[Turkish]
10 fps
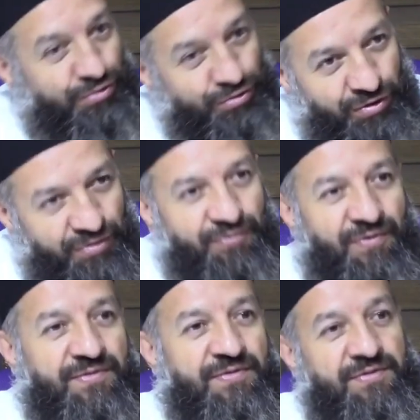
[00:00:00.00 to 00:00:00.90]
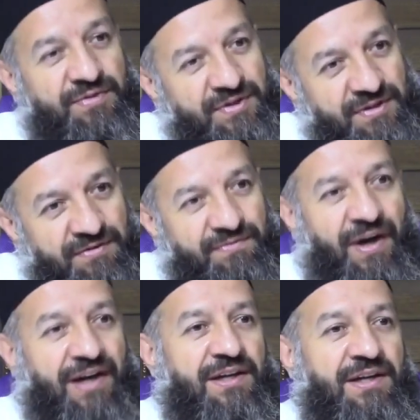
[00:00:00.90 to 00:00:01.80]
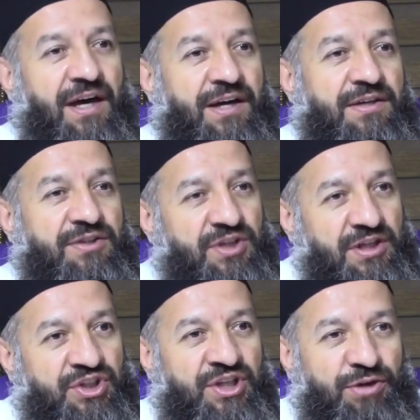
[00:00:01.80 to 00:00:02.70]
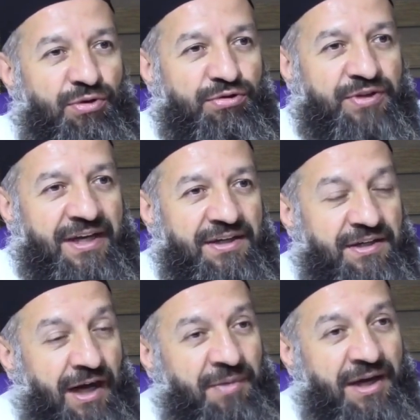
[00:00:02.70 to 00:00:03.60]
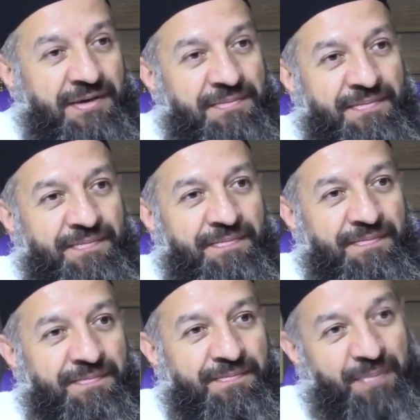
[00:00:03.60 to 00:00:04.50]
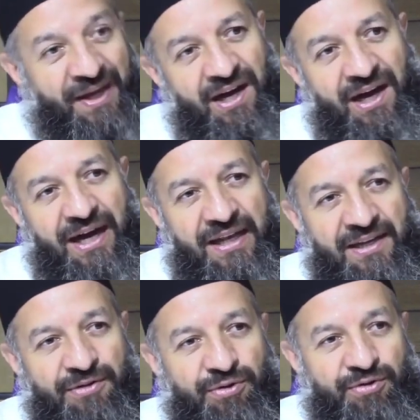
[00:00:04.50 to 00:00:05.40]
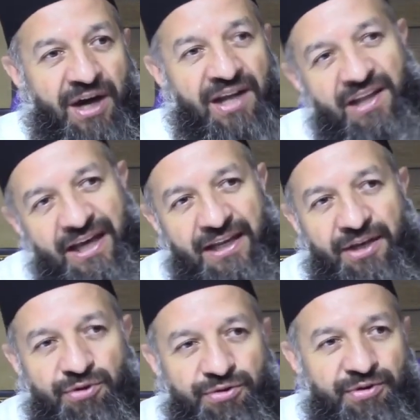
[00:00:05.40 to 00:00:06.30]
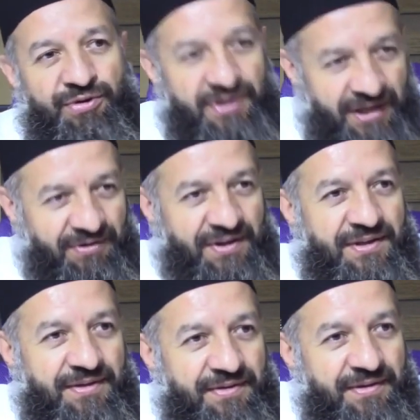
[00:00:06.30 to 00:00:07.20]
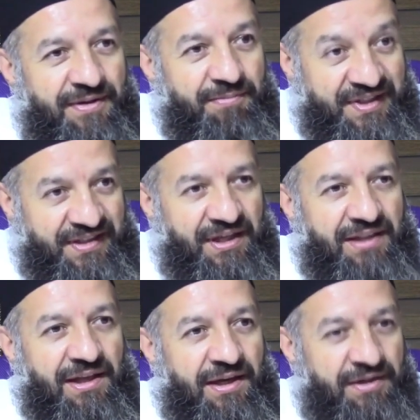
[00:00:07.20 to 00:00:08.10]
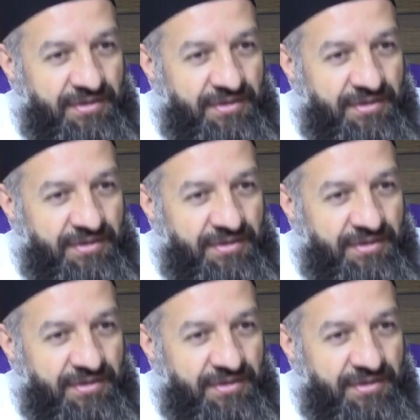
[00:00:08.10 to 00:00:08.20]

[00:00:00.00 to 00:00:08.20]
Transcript: Çünkü varlığın içine döndü tekrar. Ama beka haliyle döndü. Allah ile döndü. Evet. Basiretle.